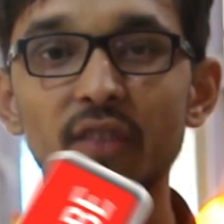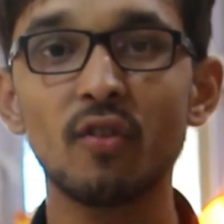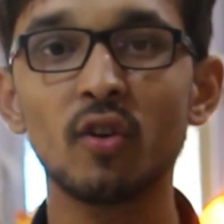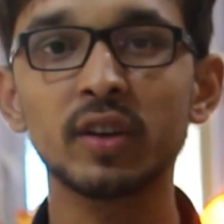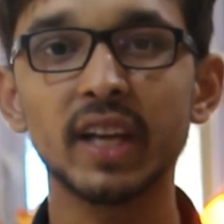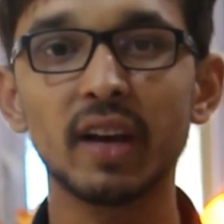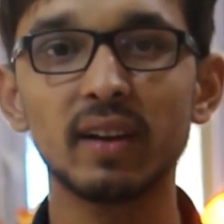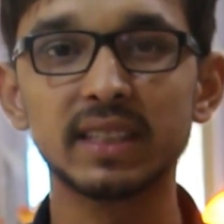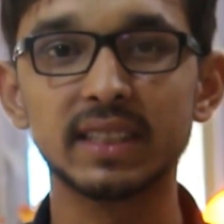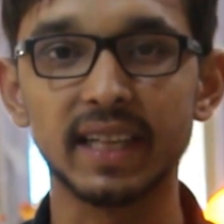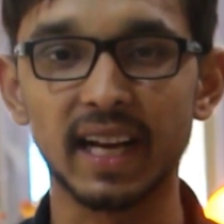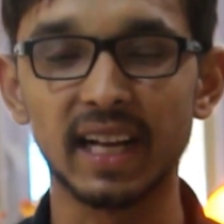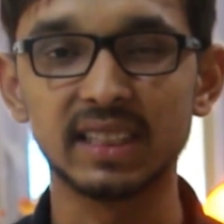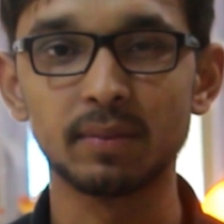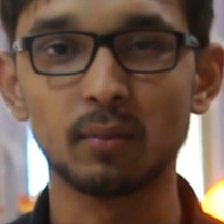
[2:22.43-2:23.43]
तो फोन केवल
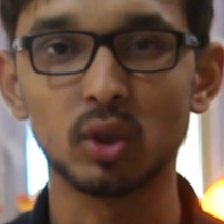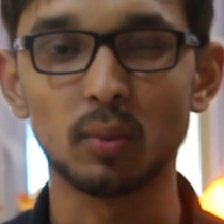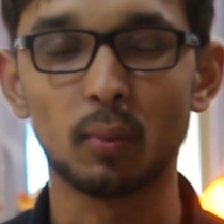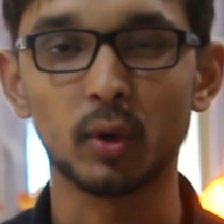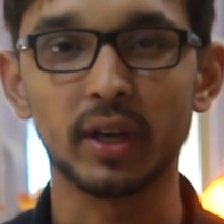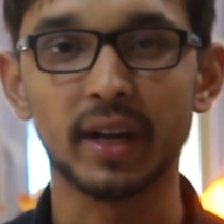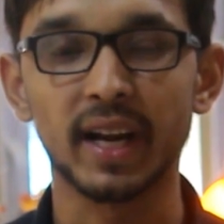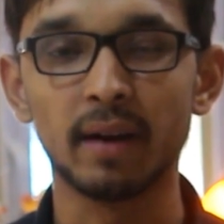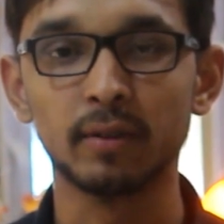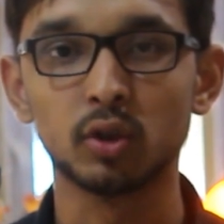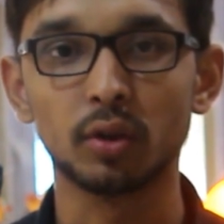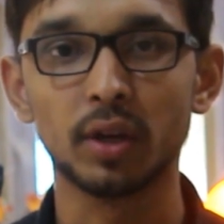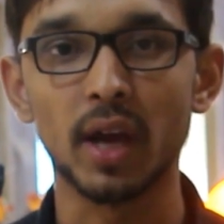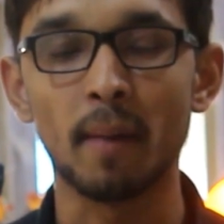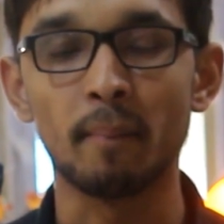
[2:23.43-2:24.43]
सिंगल सिम को सपोर्ट करेगा
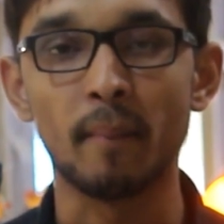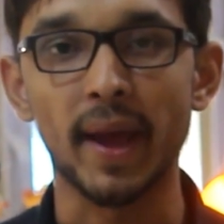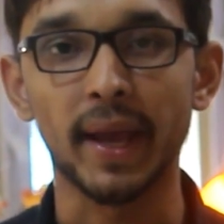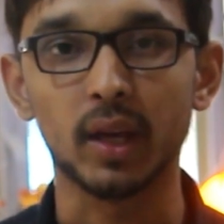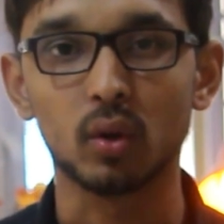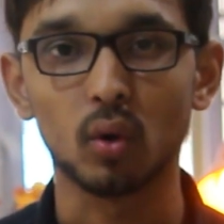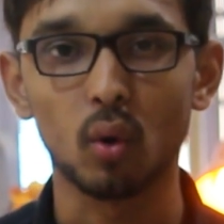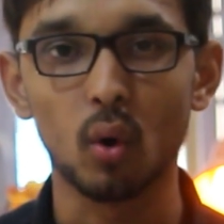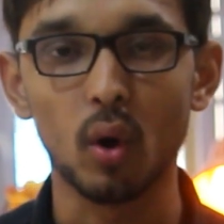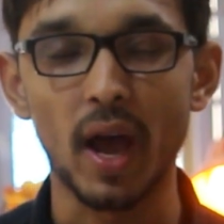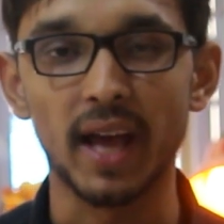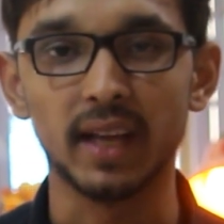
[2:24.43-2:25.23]
जो कि आप माइक्रो